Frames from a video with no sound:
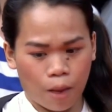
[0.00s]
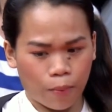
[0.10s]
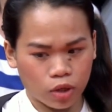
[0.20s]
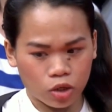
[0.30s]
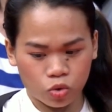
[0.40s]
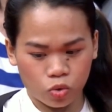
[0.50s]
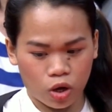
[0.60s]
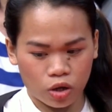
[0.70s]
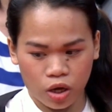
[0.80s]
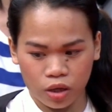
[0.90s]
kapag
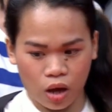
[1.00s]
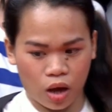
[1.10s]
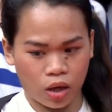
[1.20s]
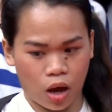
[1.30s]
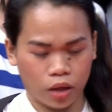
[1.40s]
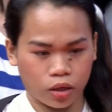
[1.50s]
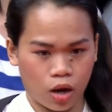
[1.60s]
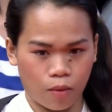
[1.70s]
nagsusugal siya, hinahayaan